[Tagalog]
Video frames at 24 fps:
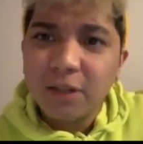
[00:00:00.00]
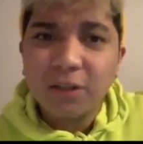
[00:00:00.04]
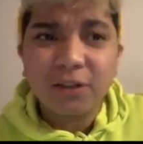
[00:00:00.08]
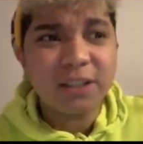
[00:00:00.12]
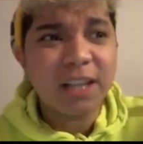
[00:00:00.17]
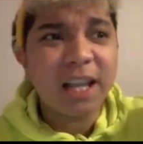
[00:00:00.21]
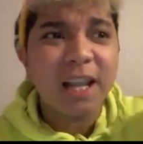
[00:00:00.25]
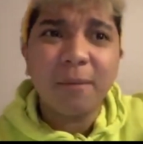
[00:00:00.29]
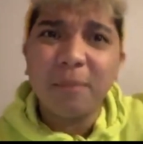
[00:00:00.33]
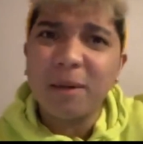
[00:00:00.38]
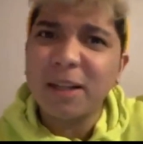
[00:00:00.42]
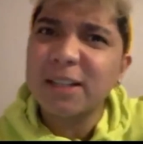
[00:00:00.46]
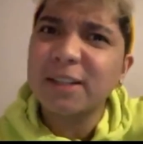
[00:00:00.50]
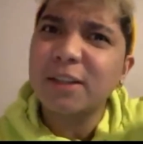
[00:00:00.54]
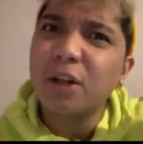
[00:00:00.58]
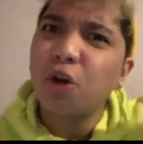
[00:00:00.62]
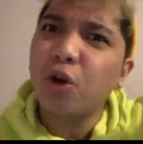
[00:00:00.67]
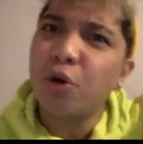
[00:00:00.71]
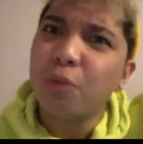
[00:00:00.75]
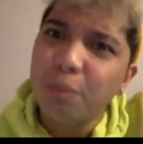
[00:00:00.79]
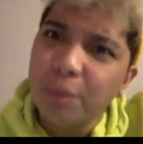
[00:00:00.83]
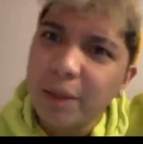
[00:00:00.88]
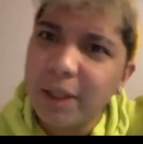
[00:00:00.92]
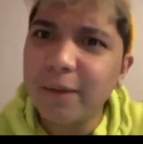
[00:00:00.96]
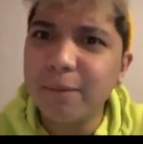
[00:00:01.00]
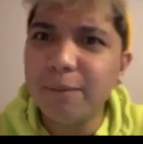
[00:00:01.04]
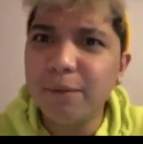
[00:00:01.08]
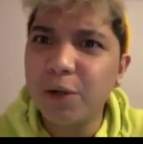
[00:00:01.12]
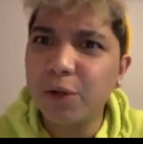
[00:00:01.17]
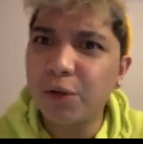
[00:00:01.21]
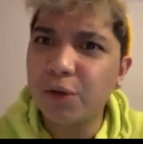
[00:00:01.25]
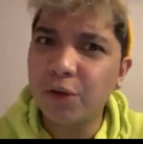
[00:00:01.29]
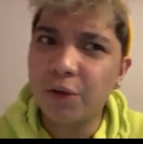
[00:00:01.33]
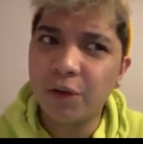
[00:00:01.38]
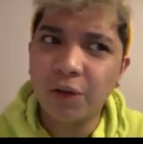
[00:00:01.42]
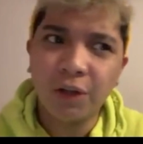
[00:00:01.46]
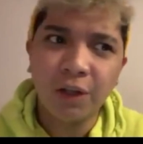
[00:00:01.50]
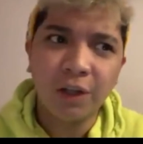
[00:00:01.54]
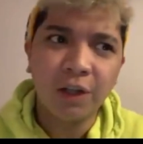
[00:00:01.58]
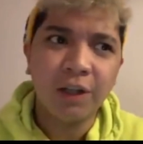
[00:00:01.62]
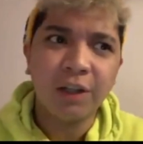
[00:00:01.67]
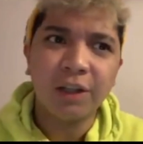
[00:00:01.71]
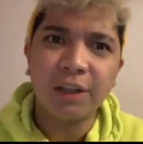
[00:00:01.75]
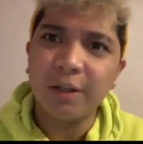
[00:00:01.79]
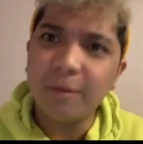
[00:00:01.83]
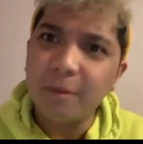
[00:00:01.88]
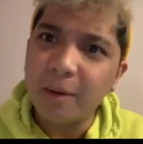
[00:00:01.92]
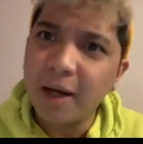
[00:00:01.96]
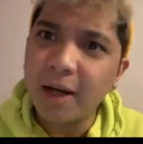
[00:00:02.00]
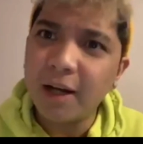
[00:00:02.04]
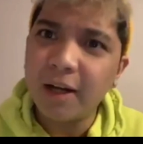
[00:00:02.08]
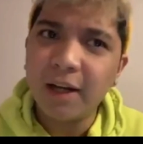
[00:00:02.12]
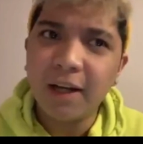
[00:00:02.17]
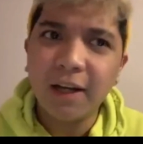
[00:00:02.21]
sa labas ng Oblivion. ba? Diba?